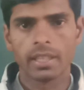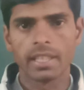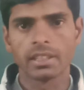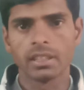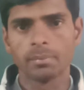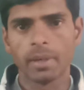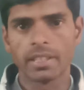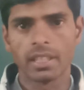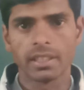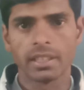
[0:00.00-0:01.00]
कैसे पाई
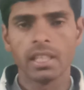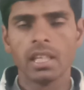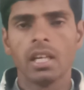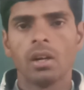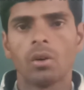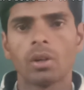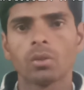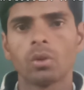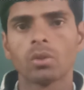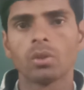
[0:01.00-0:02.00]
जाती हैं और
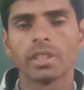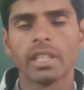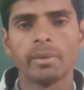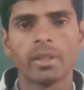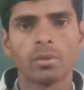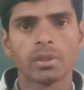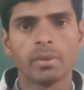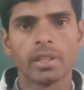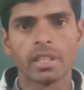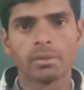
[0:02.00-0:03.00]
कौन कौन से एलिमेंट ऑफ
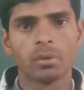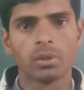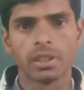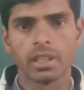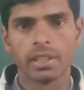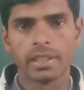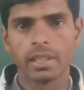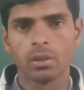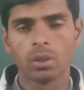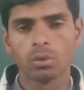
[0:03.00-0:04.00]
सिमेट्री इसमें होती हैं ठीक
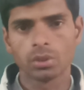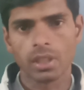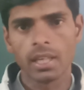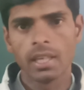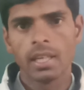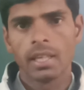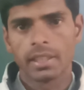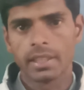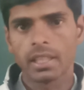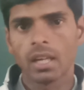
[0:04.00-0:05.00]
है और दूसरा
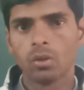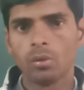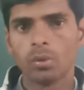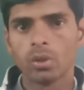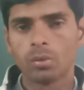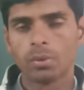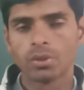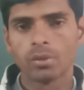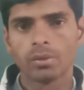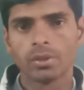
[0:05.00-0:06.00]
कि इनका होमो लूमो
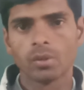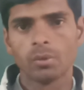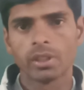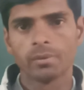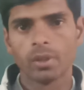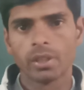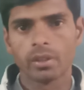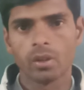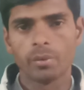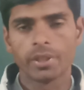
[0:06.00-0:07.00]
जो इनको बोलते हैं
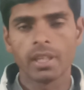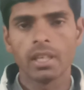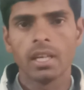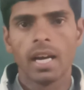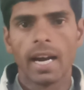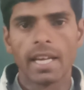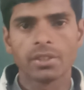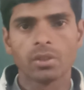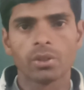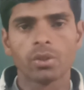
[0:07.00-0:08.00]
मोलिकुलर ऑर्बिटल
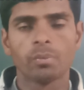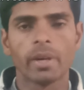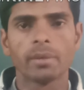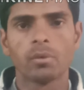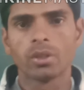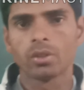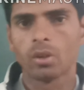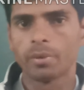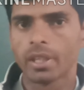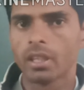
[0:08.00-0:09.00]
हाइस्ट ऑक्यूपाइड मोलिकुलर
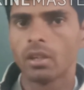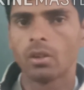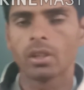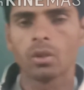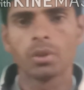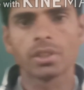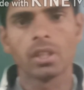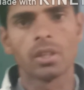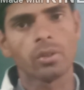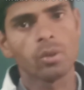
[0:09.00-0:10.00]
ऑर्बिटल और लोवेस्ट
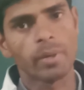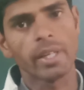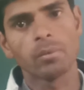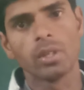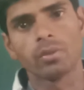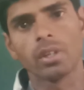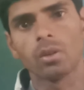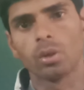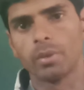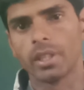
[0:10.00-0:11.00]
अनऑक्यूपाइड मोलिकुलर
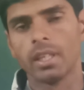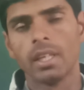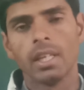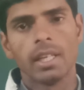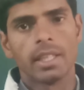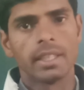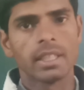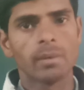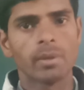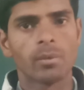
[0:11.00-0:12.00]
ऑर्बिटल
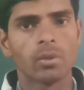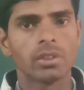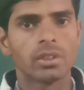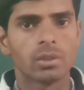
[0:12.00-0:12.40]
इनका भी हमको